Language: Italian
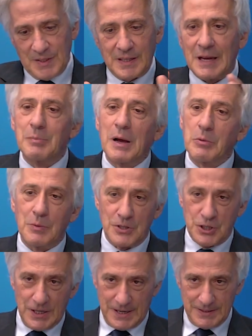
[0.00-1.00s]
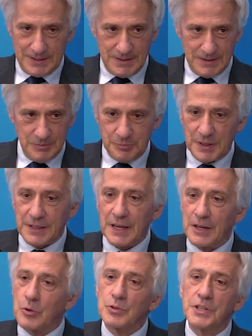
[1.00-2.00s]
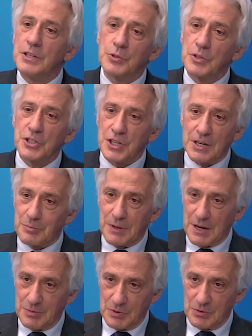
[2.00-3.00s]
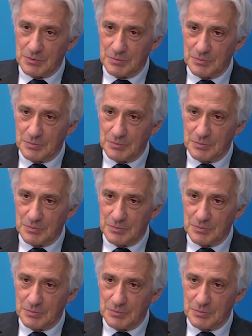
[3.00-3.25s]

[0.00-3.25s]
cambiamo macerata, perché i contenitori ce l'abbiamo,